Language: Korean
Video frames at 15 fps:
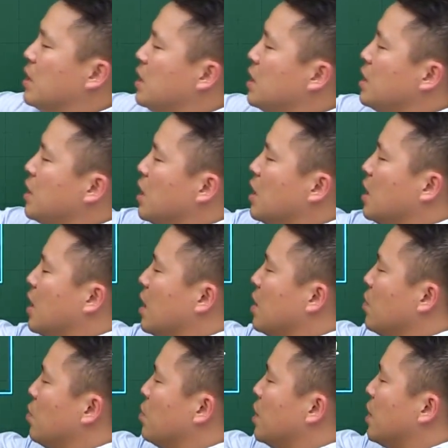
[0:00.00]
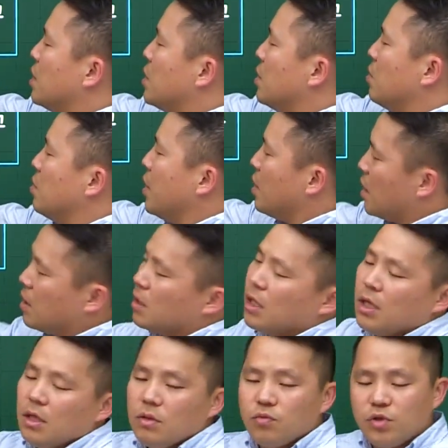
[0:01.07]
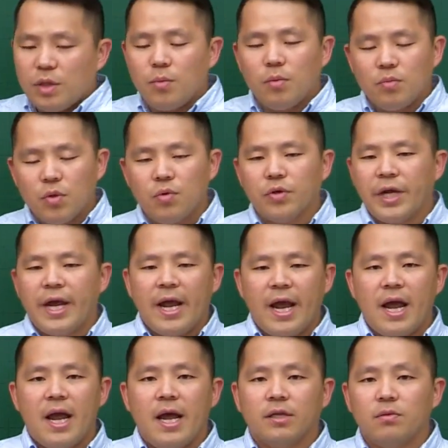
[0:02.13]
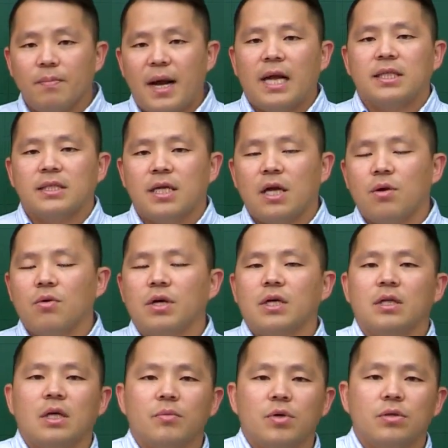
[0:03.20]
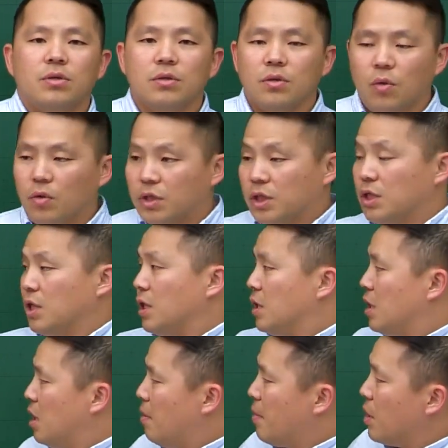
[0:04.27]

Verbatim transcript: 신체 기관도 기계처럼, 그러니까 우리 몸도 계속 많이 사용하게 되면은 어떻게 된다?